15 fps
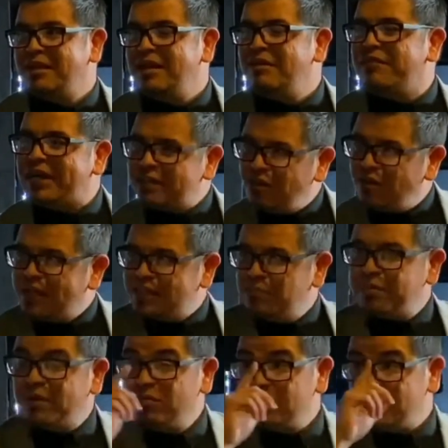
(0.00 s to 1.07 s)
Fíjate lo que te
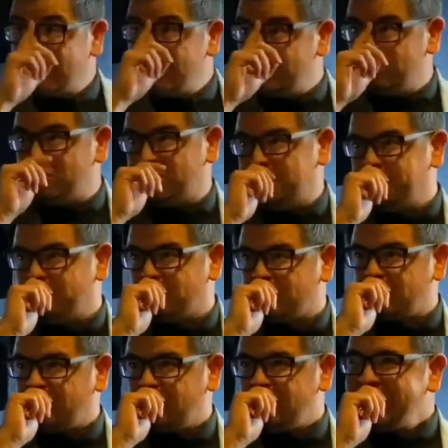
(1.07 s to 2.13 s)
pregunta Jesús.
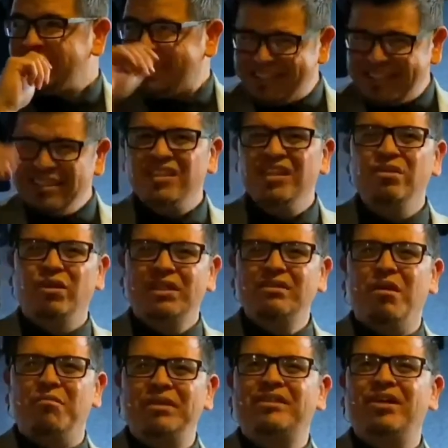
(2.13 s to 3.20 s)
¿Te has sentido
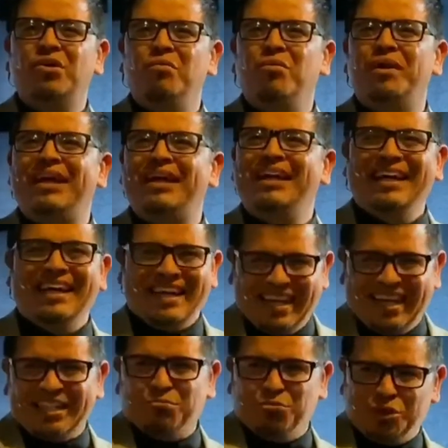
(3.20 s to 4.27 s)
últimamente como que
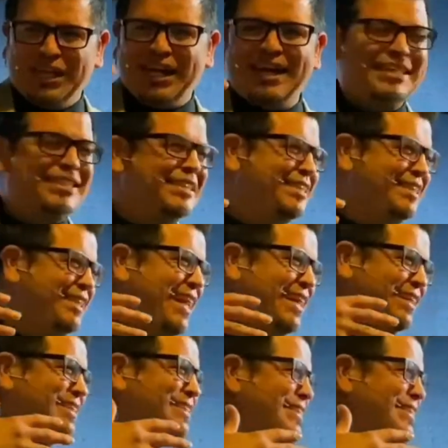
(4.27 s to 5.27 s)
es mucha la necesidad?